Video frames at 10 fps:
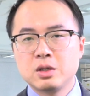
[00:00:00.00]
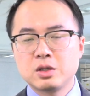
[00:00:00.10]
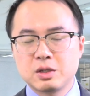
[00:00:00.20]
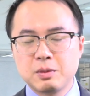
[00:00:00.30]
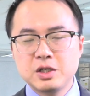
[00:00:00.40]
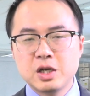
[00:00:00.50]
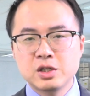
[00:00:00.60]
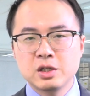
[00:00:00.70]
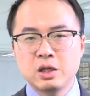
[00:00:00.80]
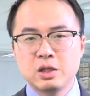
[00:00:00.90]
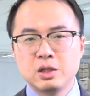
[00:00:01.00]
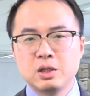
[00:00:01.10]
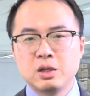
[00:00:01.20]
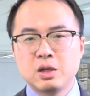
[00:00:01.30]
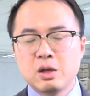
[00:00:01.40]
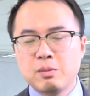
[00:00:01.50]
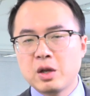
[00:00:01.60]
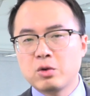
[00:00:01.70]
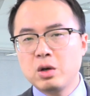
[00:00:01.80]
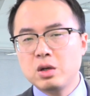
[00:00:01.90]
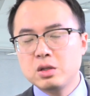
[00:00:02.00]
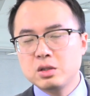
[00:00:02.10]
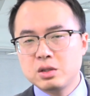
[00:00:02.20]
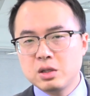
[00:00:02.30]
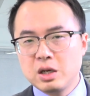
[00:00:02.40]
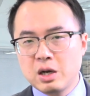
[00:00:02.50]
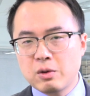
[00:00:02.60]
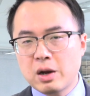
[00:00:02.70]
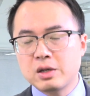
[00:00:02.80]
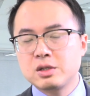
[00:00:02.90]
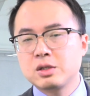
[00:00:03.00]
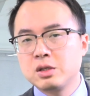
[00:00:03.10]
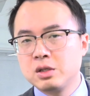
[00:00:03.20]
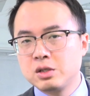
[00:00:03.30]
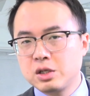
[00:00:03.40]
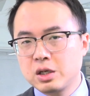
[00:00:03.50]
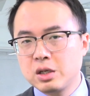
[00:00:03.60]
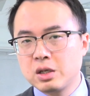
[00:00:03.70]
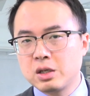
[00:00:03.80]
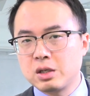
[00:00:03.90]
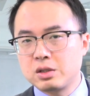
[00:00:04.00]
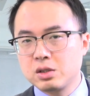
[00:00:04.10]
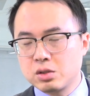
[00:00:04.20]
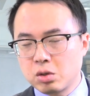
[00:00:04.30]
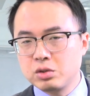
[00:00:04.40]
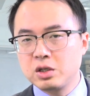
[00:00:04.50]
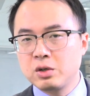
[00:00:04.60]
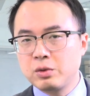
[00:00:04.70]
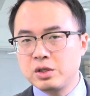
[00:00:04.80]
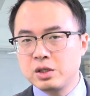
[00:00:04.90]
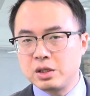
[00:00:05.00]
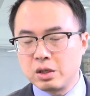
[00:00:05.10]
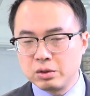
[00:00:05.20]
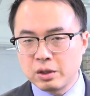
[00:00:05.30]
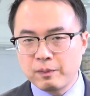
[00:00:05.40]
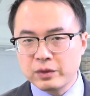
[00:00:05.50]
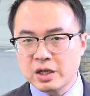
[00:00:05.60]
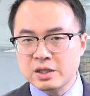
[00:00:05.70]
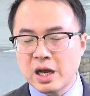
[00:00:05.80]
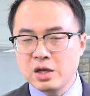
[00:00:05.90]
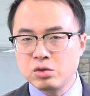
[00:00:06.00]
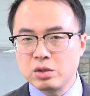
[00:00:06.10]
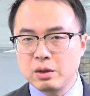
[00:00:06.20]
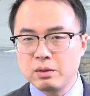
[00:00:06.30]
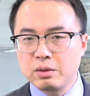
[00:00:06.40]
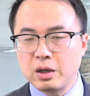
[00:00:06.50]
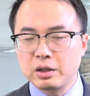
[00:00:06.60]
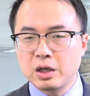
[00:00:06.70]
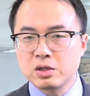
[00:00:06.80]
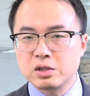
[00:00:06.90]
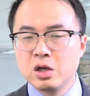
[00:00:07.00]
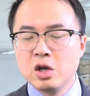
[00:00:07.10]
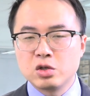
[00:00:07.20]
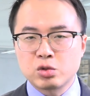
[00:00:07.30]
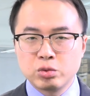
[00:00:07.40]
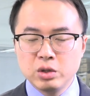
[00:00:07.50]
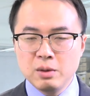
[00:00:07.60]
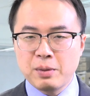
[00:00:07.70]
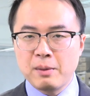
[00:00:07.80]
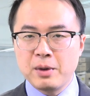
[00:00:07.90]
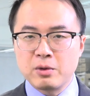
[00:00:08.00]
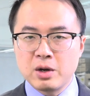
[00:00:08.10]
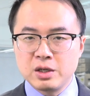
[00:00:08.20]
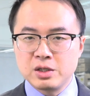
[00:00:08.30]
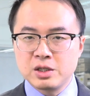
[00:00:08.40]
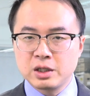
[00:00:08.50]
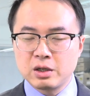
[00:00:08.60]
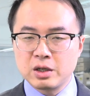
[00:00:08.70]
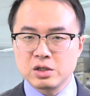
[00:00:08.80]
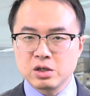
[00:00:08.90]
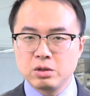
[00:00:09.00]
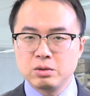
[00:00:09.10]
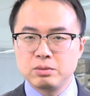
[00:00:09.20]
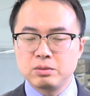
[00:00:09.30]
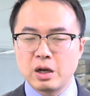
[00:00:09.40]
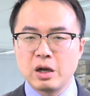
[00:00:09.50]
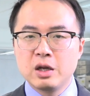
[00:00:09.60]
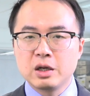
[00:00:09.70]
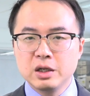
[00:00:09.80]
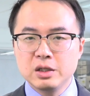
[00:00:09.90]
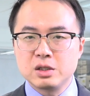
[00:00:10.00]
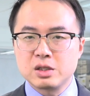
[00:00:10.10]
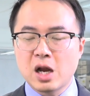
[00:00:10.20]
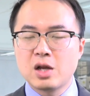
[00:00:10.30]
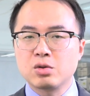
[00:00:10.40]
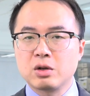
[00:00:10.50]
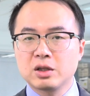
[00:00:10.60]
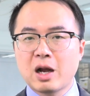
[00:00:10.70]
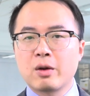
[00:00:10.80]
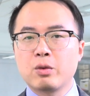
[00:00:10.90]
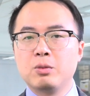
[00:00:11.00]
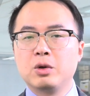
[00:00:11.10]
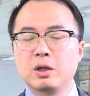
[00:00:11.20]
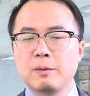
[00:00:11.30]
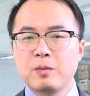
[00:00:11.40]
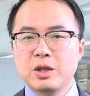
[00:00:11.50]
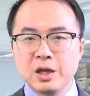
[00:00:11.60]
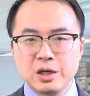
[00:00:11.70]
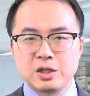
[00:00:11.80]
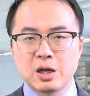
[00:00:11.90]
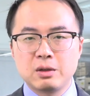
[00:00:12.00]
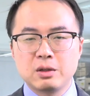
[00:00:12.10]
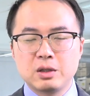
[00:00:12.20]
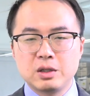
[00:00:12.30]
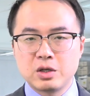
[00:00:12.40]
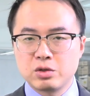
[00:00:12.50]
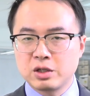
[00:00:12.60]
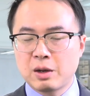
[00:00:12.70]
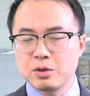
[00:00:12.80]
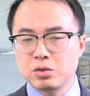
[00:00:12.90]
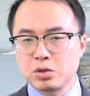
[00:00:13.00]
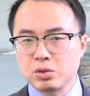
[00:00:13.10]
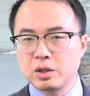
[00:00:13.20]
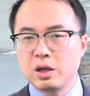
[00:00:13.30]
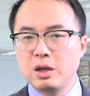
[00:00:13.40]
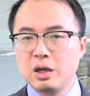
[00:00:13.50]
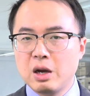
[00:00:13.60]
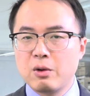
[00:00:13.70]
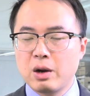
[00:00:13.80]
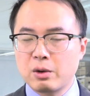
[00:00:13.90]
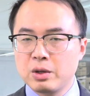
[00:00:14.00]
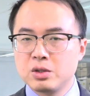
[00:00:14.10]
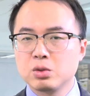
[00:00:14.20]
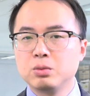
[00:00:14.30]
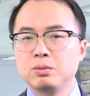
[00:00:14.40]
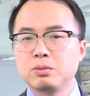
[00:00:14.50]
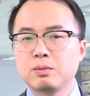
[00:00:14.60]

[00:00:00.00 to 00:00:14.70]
这怎么解释呢？美国量化嗯，这个自从金融危机了以后呢，它采取的啊，当时除了把美元利息降到零之后啊，更采取了大规模的印钱，也就是他们所说的量化宽松。